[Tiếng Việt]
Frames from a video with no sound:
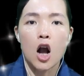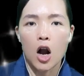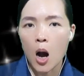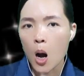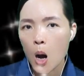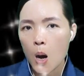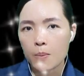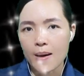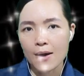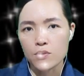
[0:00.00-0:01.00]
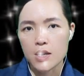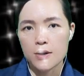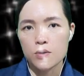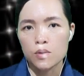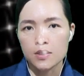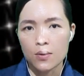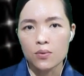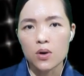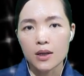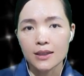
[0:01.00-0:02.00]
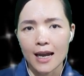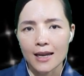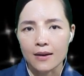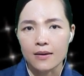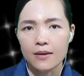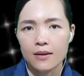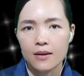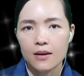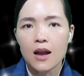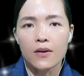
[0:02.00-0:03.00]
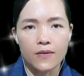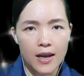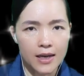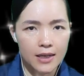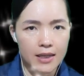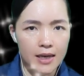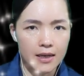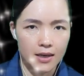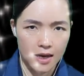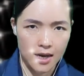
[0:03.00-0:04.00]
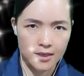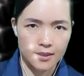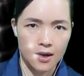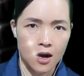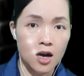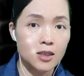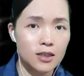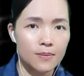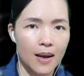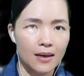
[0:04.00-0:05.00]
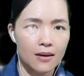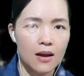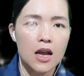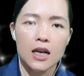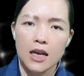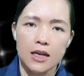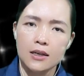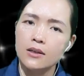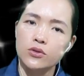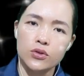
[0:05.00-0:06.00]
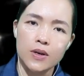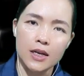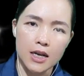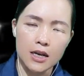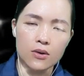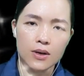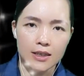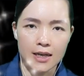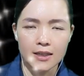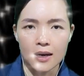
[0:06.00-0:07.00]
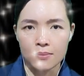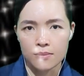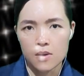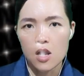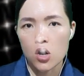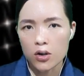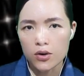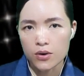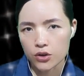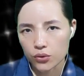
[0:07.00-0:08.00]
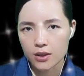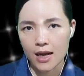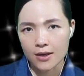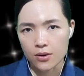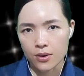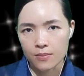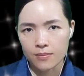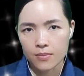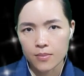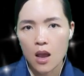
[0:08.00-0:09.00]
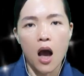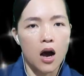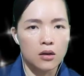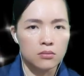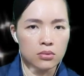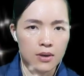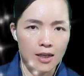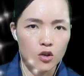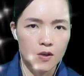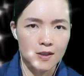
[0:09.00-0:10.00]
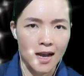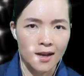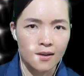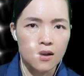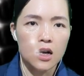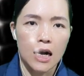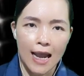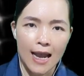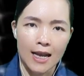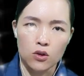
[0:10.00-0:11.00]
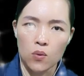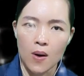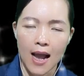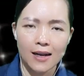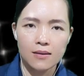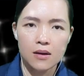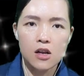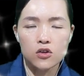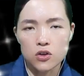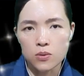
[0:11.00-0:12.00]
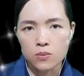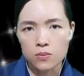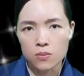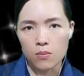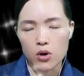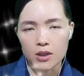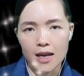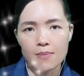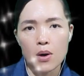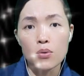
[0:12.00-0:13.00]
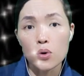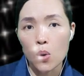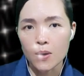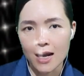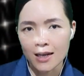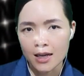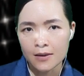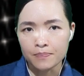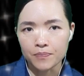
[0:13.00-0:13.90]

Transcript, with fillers: Có bao nhiêu dấu ngón tay? Vết tích hiện rõ trước mắt khiến suy nghĩ của Chánh Tổng có đôi chút thay đổi. Ông đã cho rằng kẻ thủ ác dùng một tay bấu cổ nạn nhân,